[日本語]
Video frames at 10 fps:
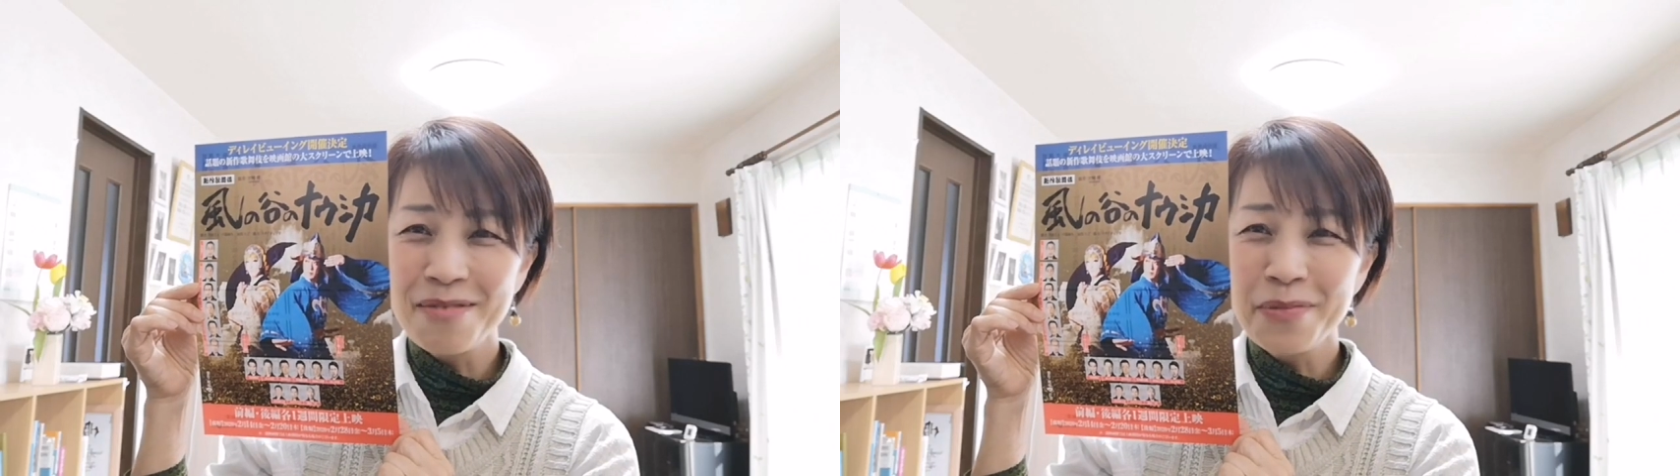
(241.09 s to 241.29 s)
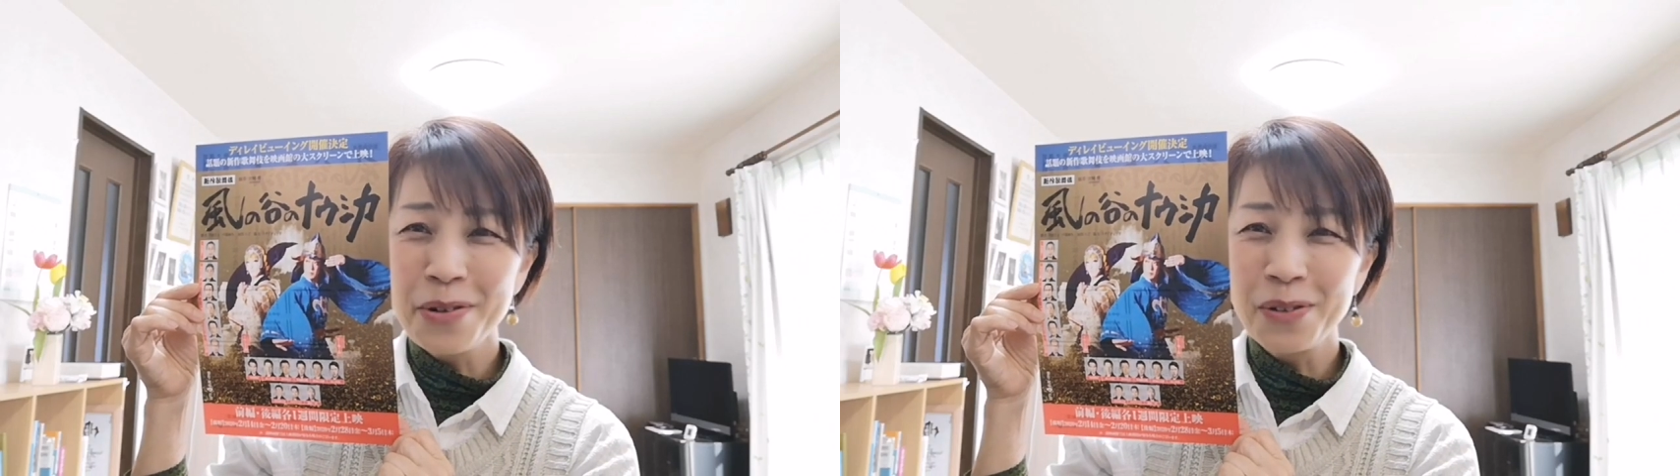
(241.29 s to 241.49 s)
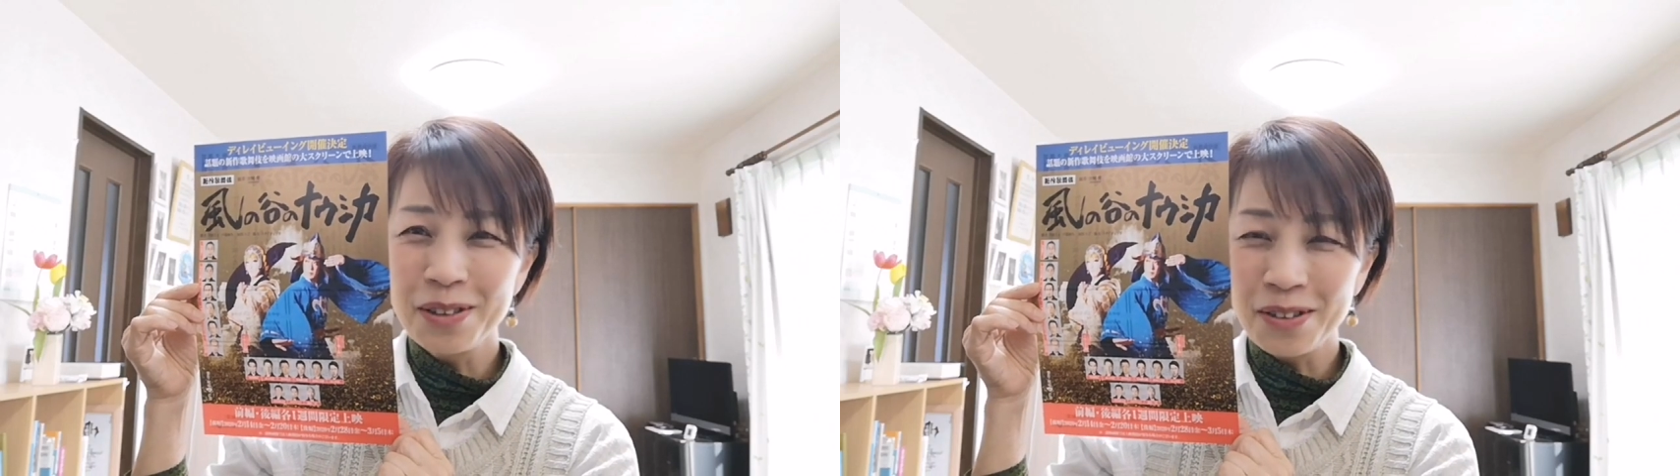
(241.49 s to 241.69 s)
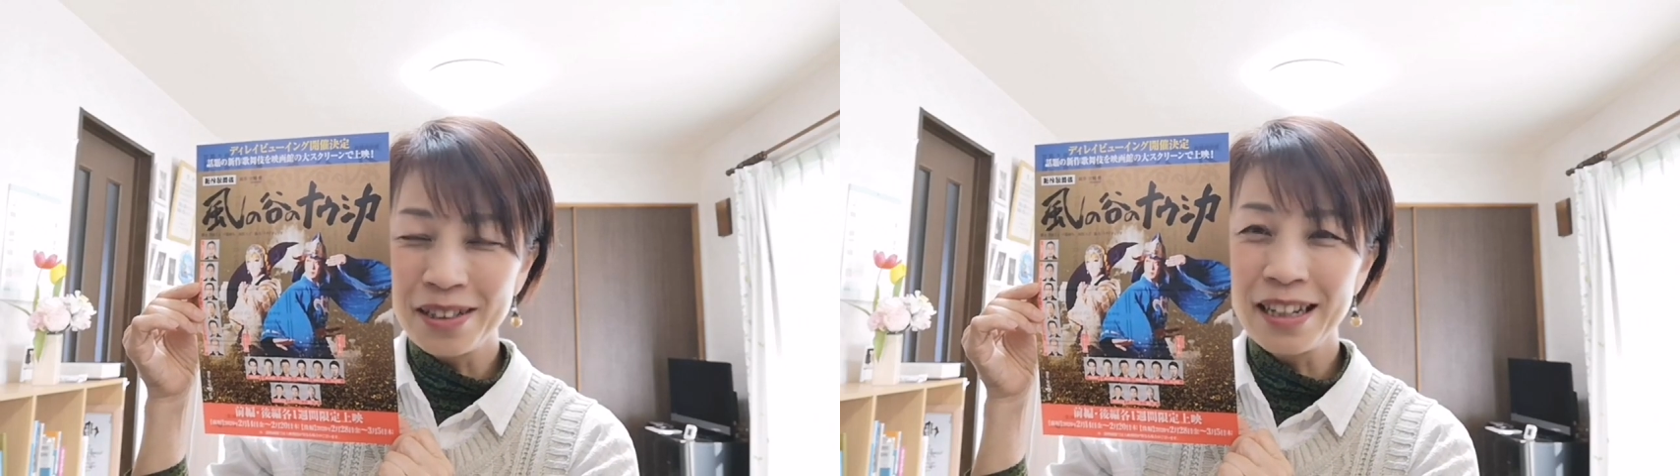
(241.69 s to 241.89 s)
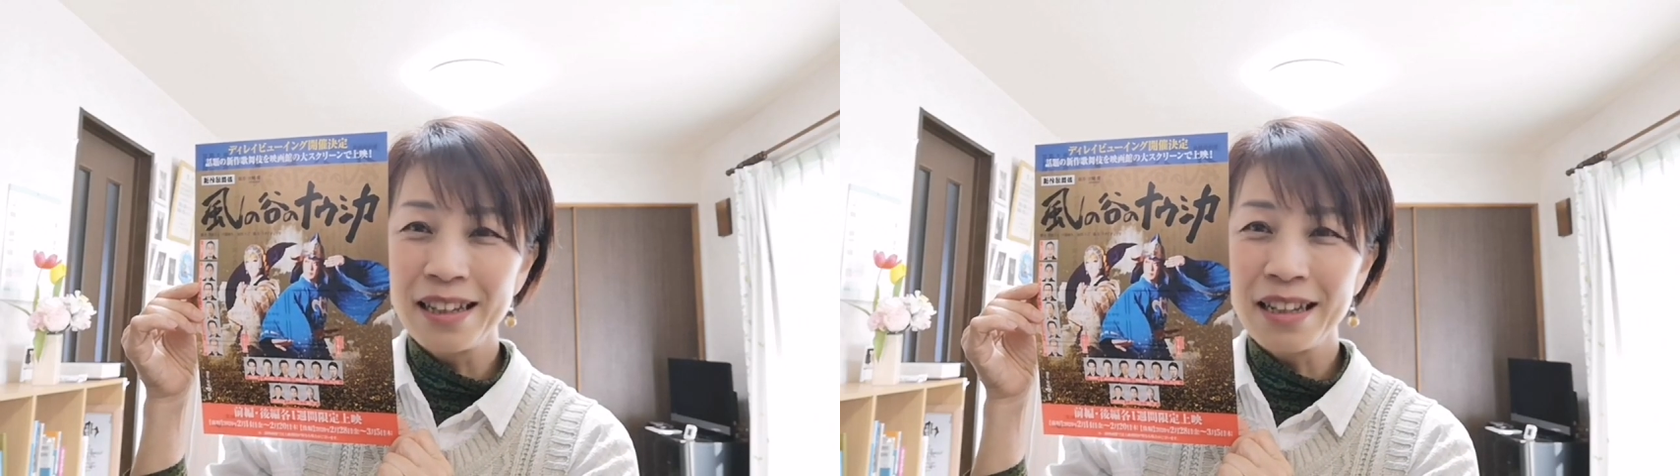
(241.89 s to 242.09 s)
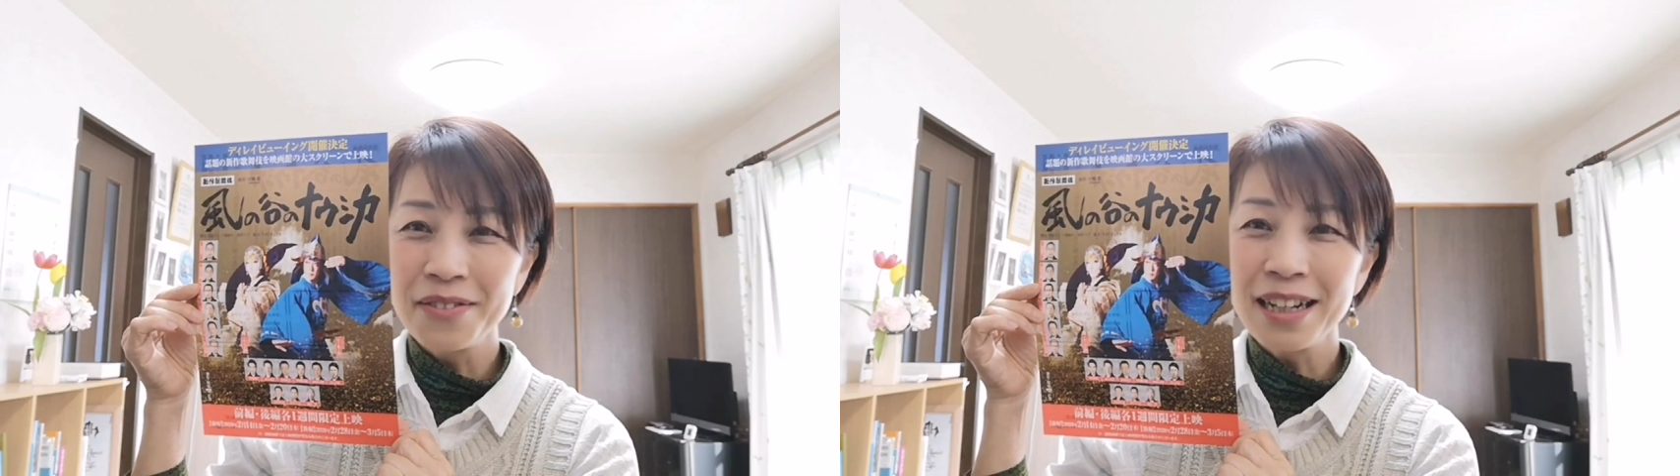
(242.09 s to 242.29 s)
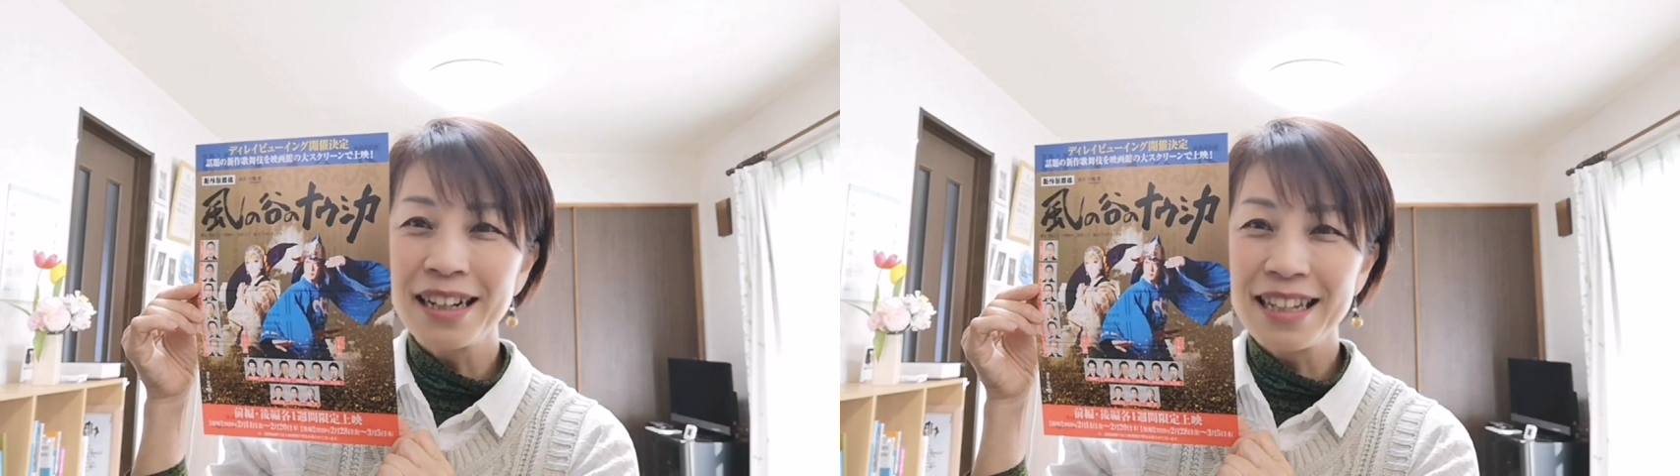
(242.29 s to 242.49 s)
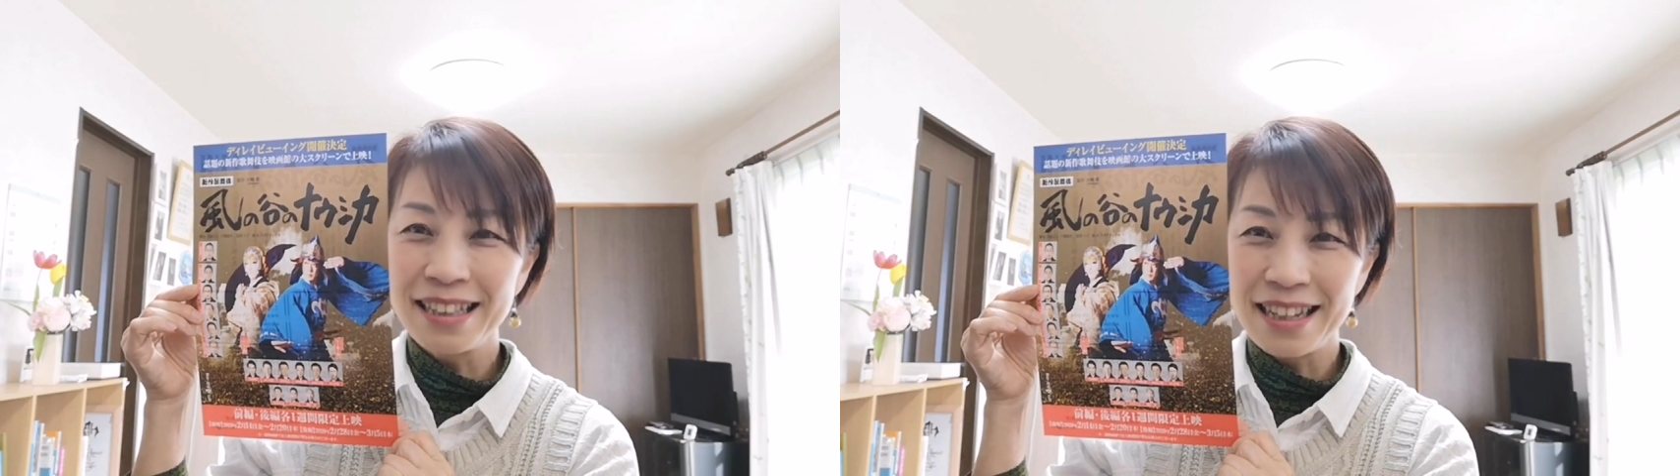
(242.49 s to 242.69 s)
もう本当に涙
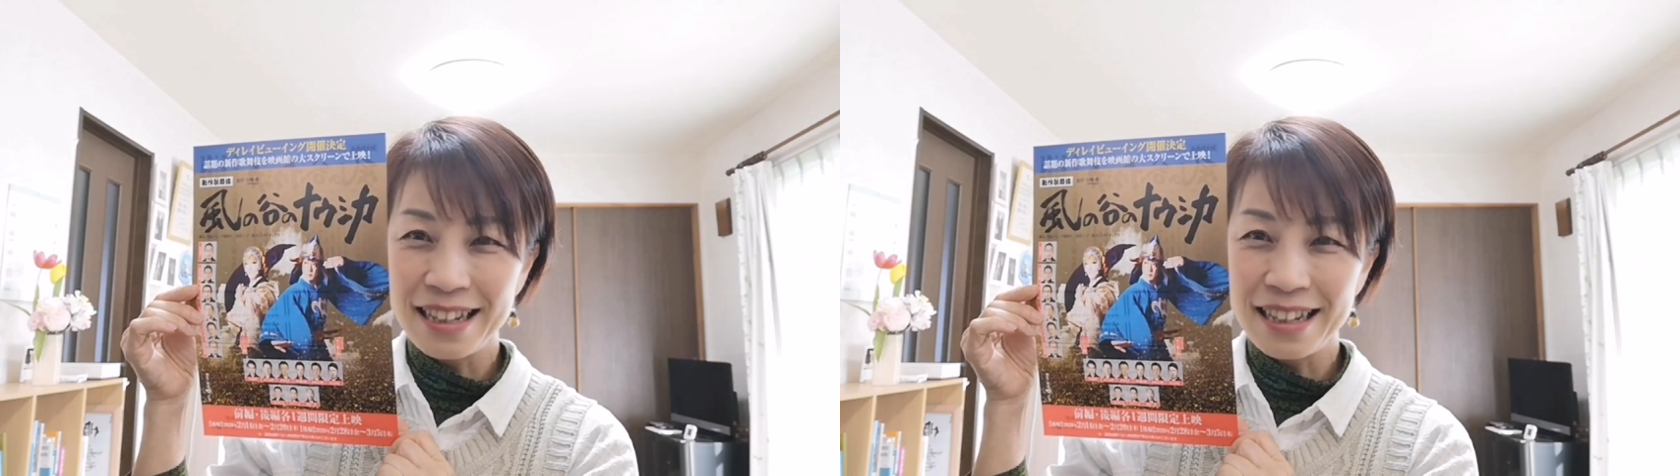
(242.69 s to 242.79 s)
が出て